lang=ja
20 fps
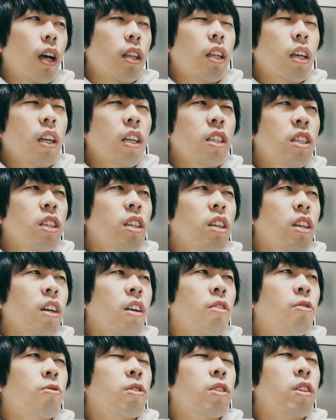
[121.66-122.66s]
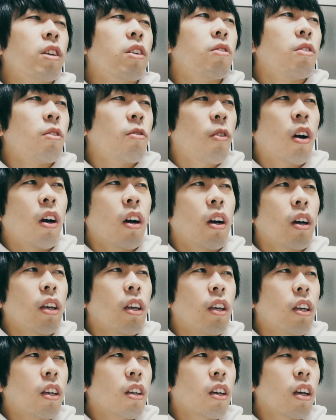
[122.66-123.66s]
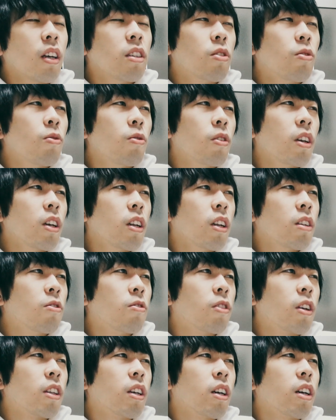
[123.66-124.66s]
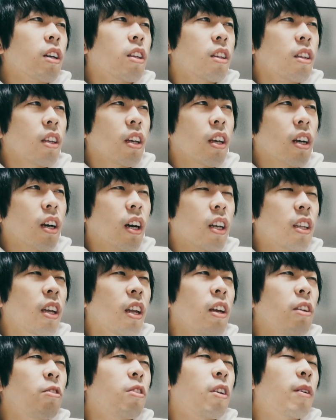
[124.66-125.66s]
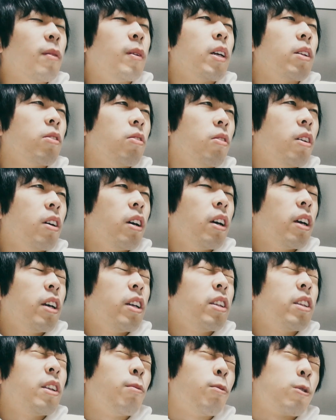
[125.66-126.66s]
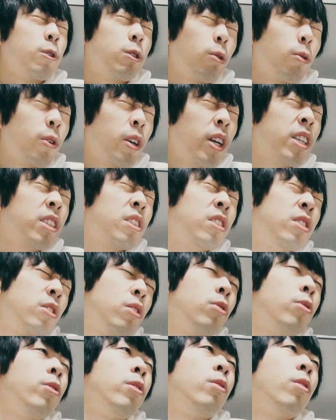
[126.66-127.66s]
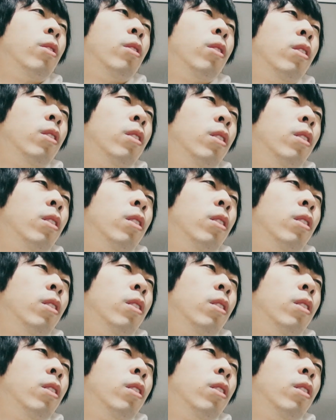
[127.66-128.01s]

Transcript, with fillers: 新しいキャラを使うには一回そのキャラと戦って勝たないとダメなのでもそれが強いの